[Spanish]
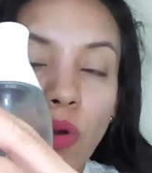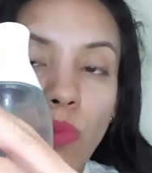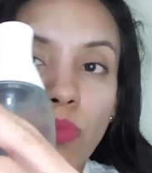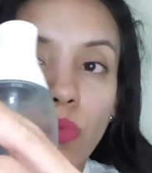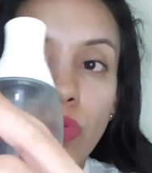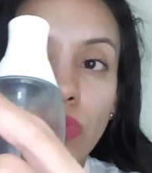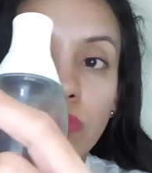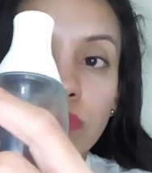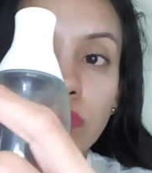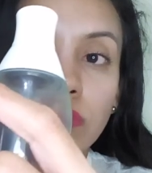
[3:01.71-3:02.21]

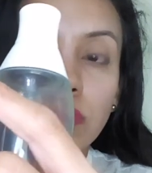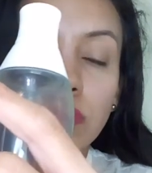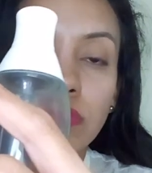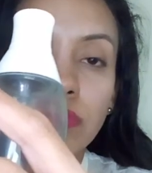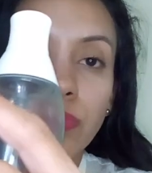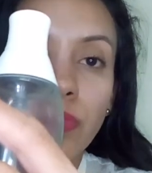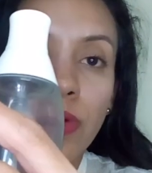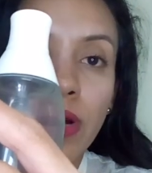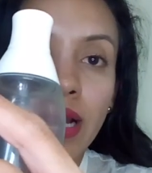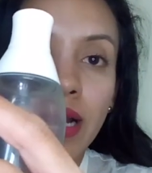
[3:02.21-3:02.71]
como
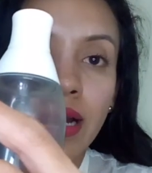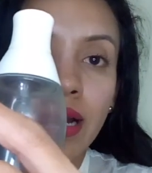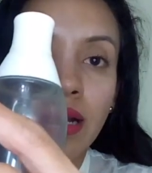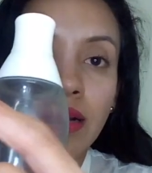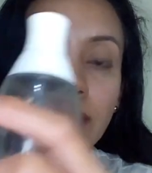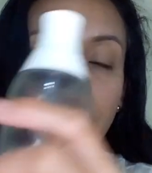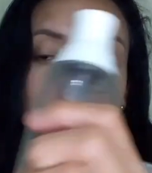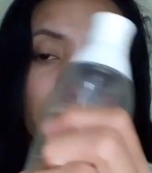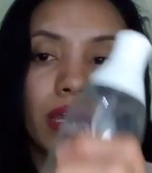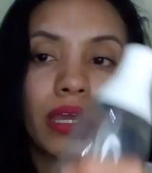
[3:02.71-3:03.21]
por
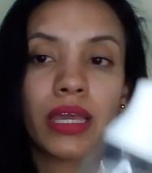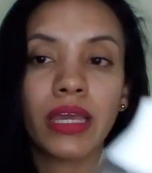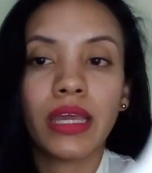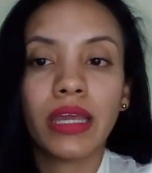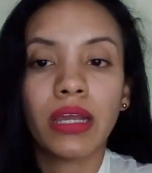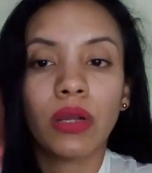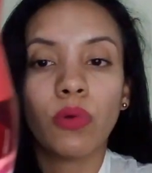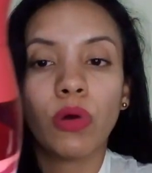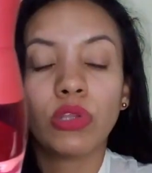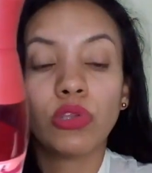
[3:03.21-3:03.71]
acá
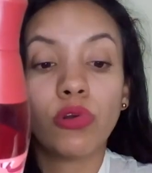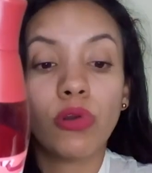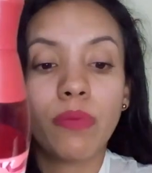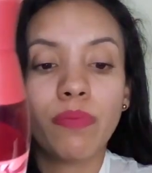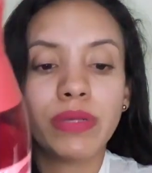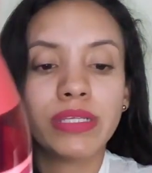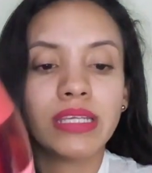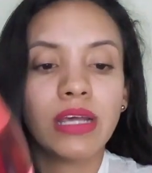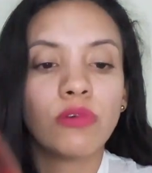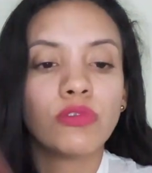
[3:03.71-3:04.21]
eh, cuando lo
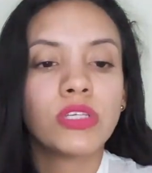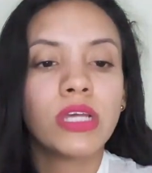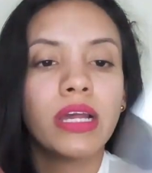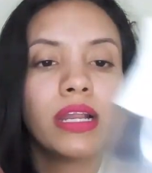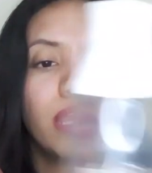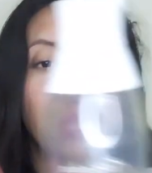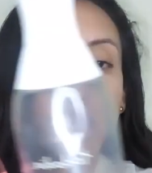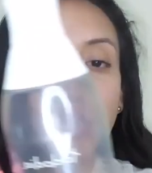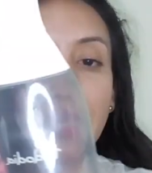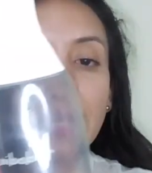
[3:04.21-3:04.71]
empecé a
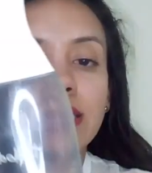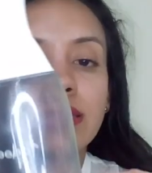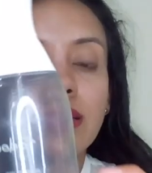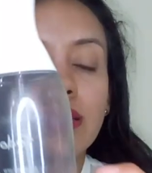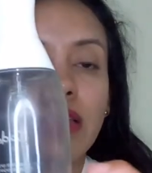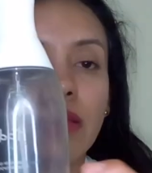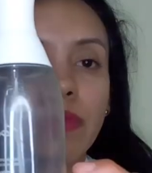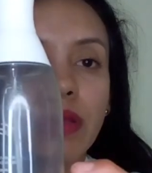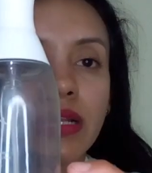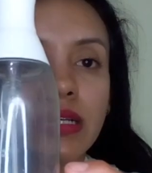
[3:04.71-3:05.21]
usar y este
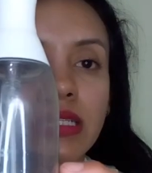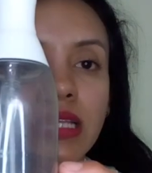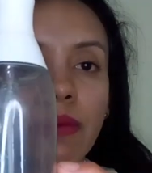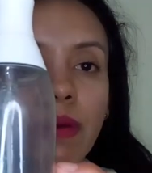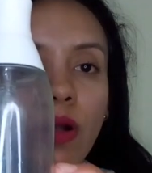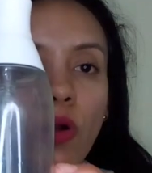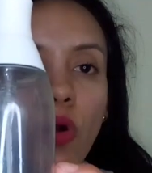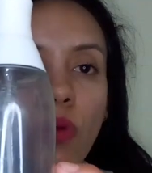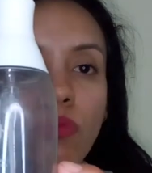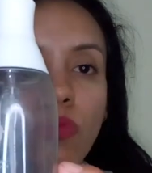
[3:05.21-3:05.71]
también
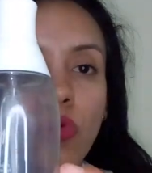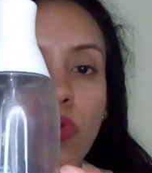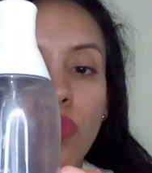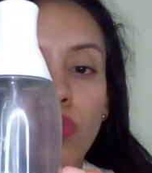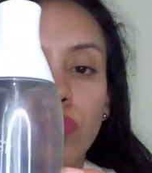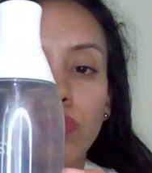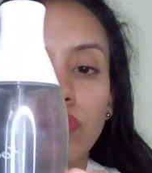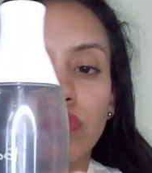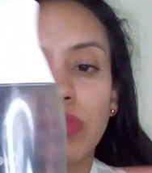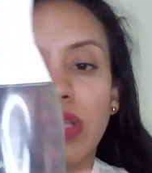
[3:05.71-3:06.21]
estaba
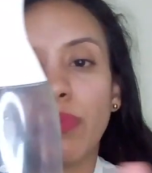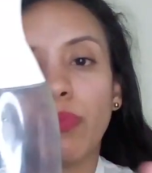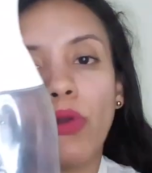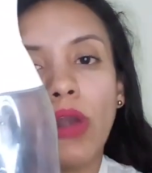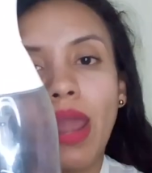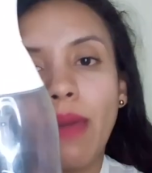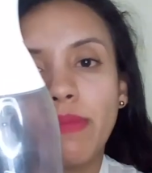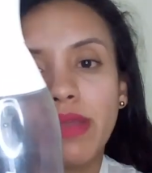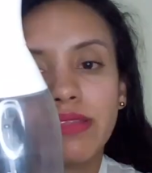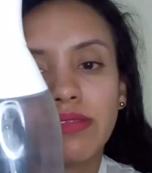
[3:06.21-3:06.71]
como tipo
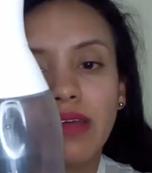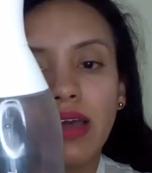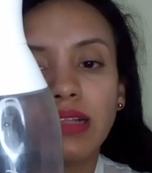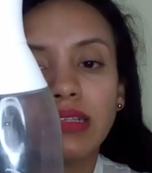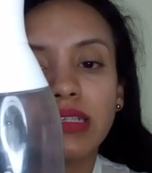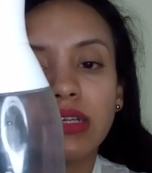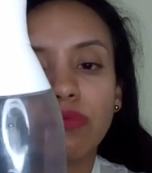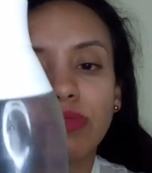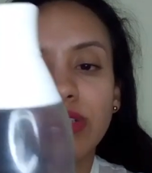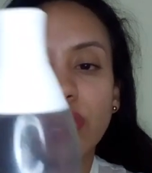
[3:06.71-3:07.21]
la
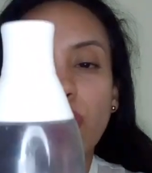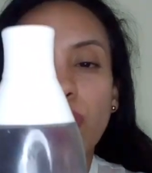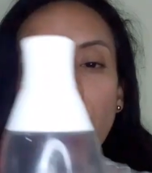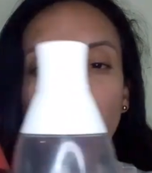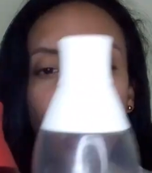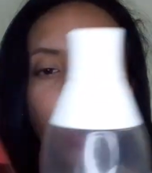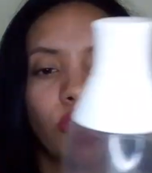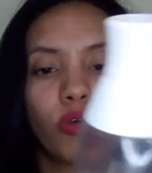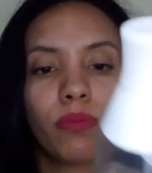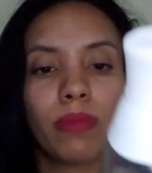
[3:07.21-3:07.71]
mitad, si no es que un
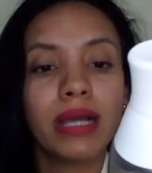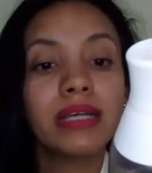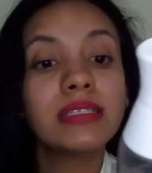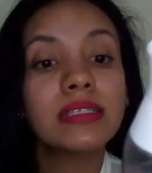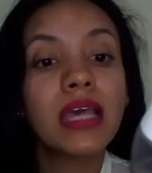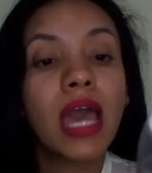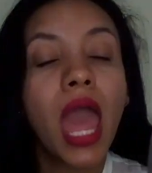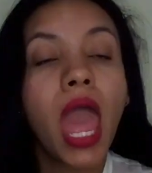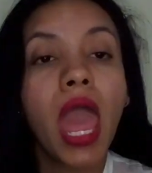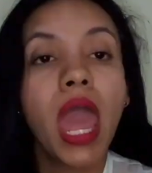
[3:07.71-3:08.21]
poquito
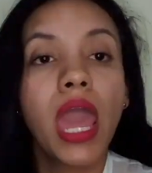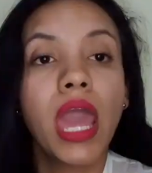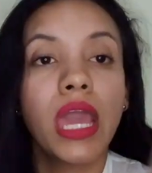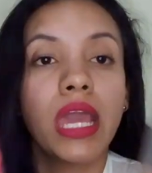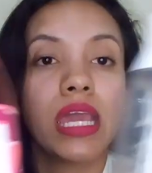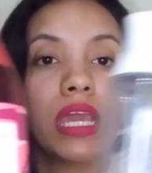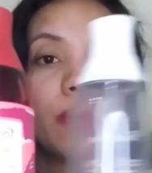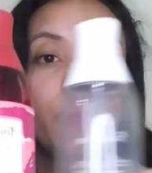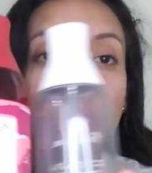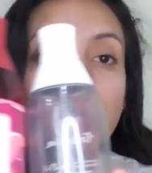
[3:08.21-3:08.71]
más.
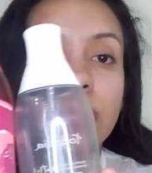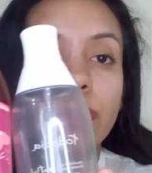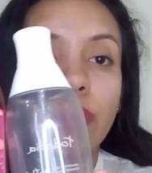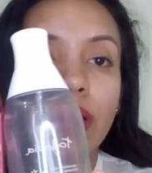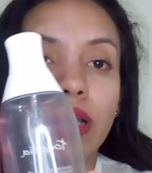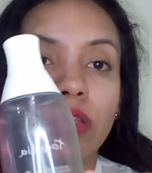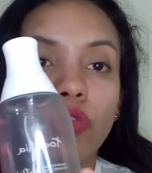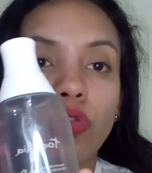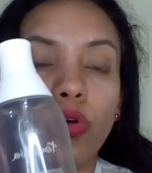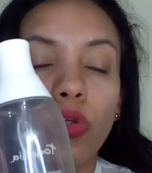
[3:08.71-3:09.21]
Y pues
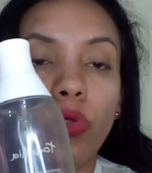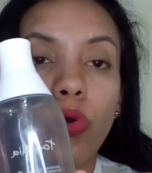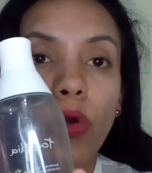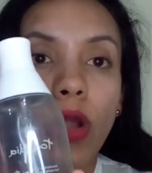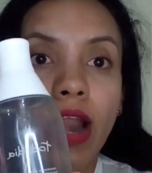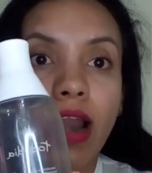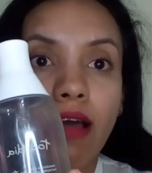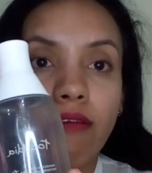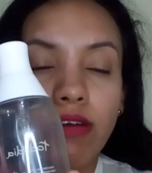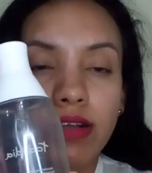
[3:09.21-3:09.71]
vean todo
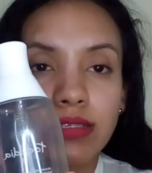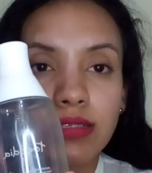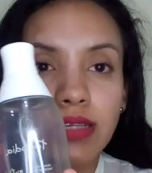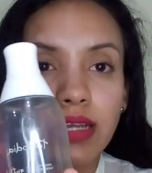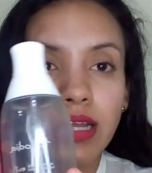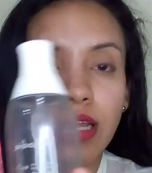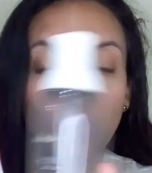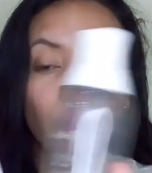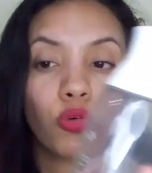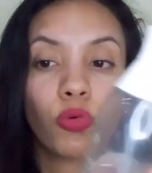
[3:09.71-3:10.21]
el
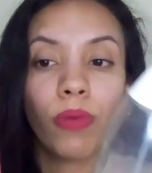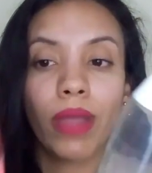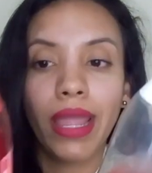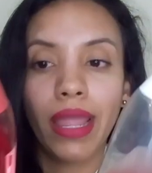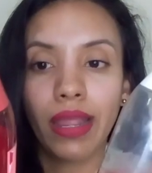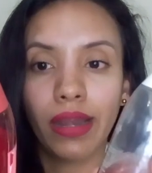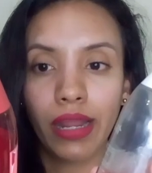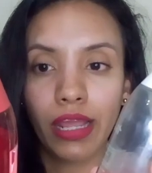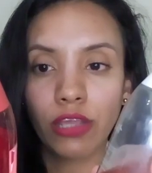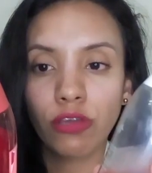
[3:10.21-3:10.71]
avance que
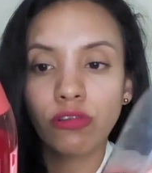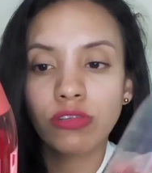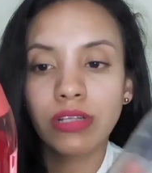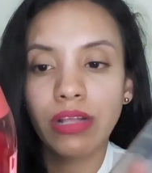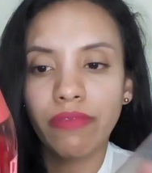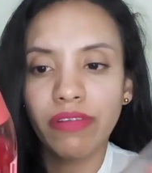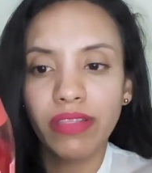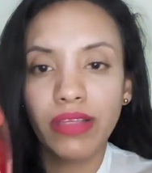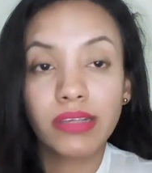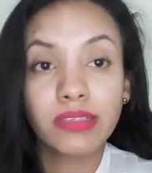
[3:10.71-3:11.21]
tuve en ellos,
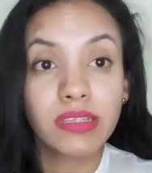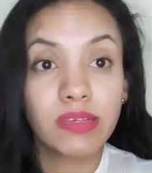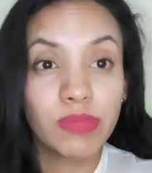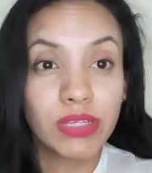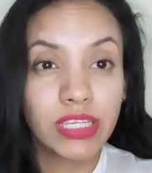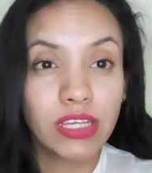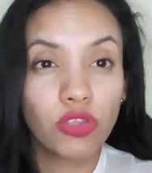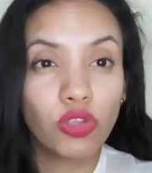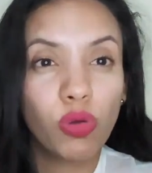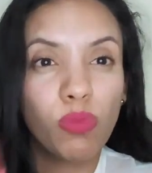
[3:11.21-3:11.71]
la verdad es que
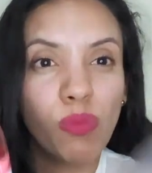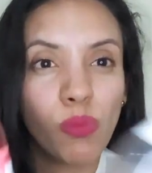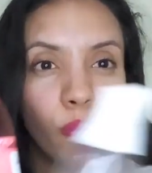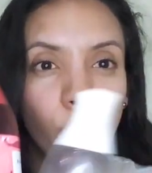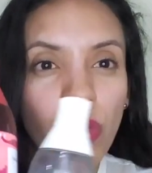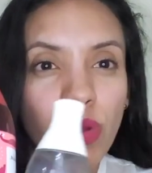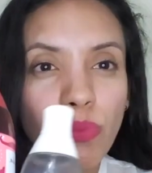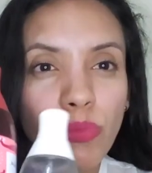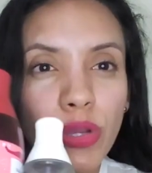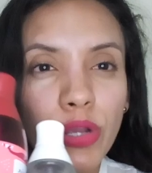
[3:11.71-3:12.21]
me siento
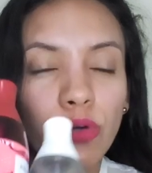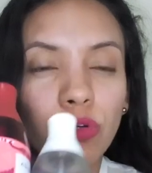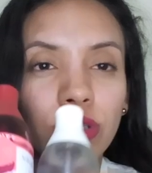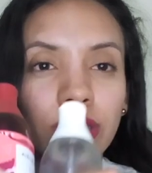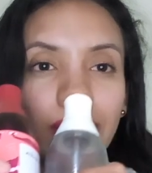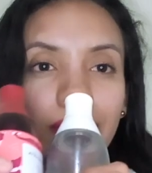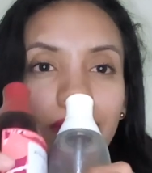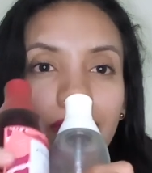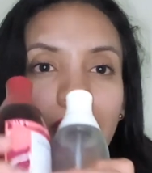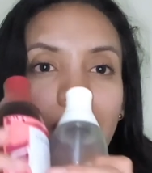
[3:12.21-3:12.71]
muy muy
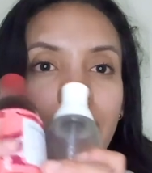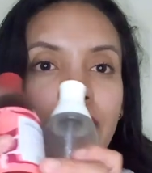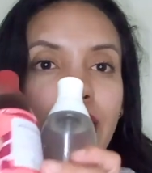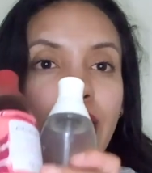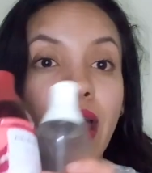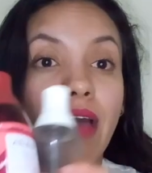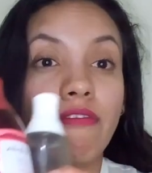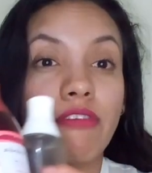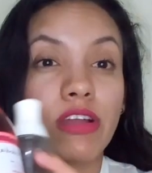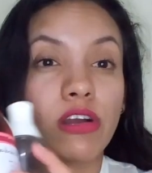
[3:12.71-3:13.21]
contenta
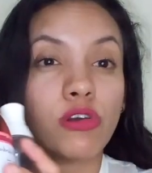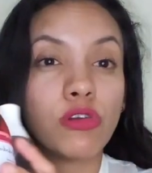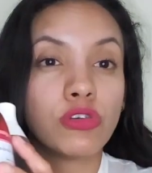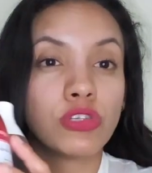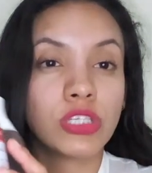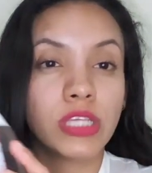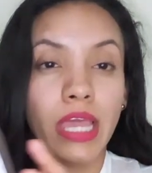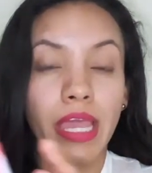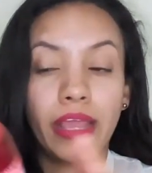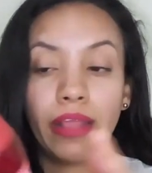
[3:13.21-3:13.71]
de
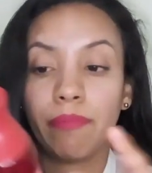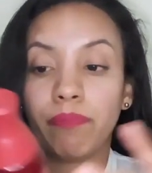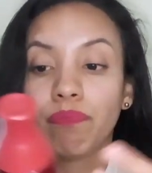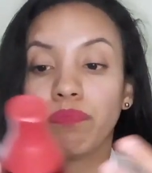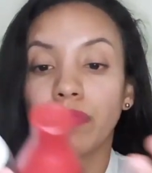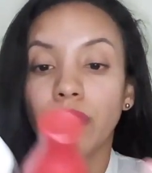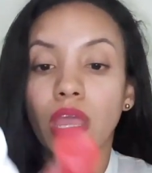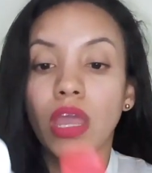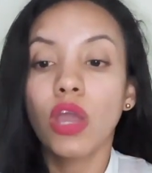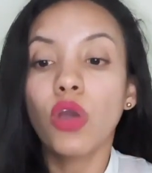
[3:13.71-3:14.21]
haberlos eh,
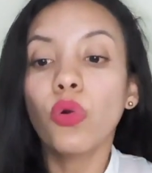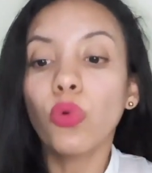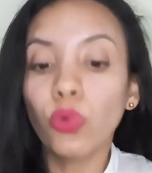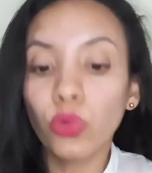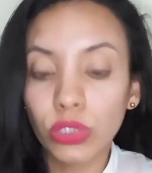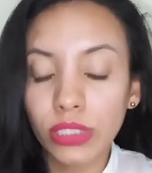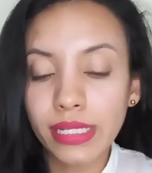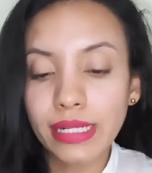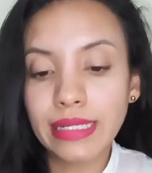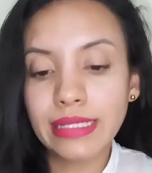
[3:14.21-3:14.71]

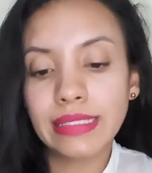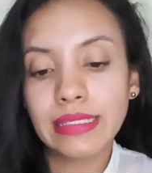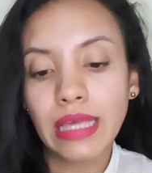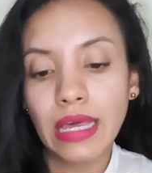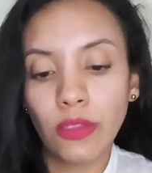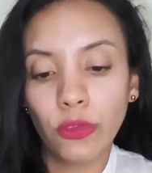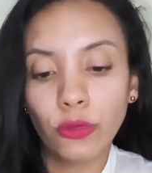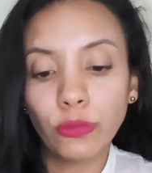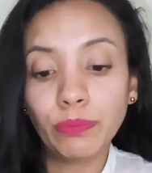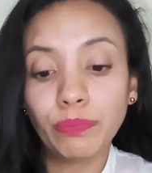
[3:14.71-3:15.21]

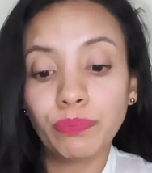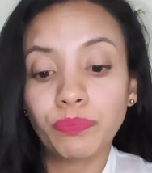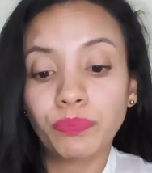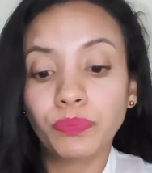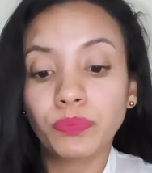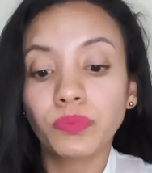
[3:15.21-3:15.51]
utilizado.